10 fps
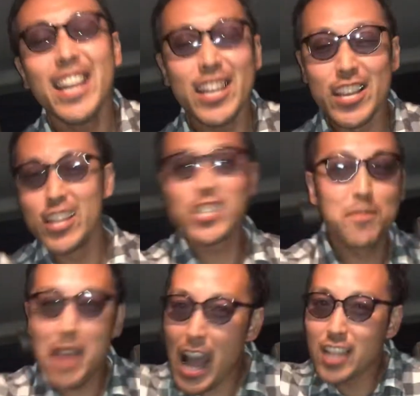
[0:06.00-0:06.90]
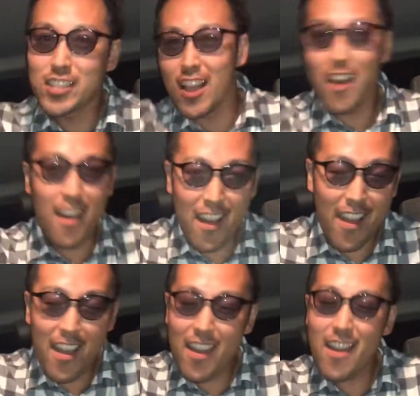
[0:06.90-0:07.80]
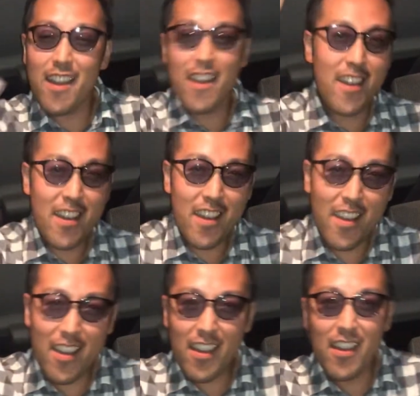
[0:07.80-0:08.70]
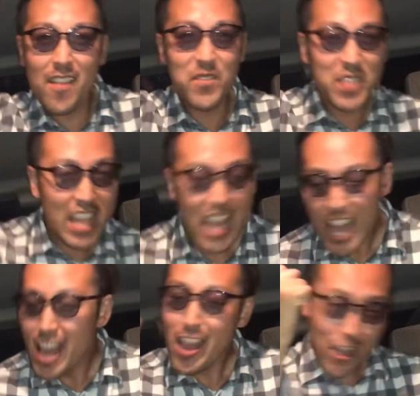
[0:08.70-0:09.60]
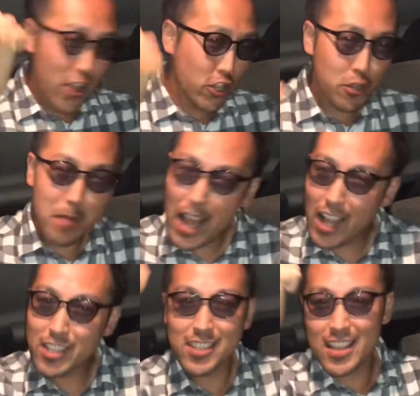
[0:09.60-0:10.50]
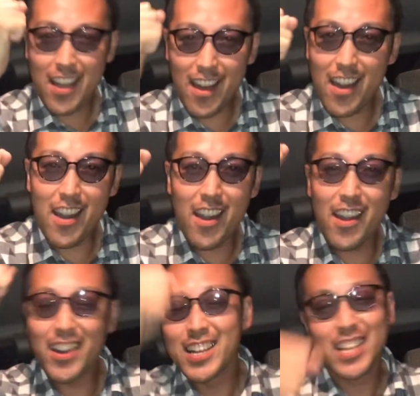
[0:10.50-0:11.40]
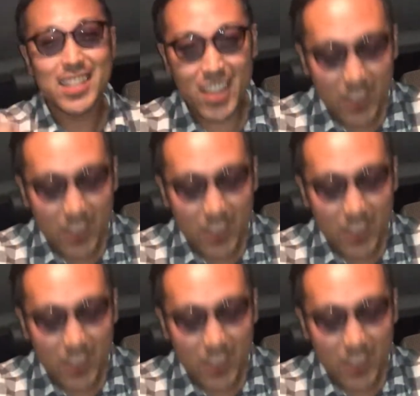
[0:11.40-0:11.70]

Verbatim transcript: ル石松町石松町ど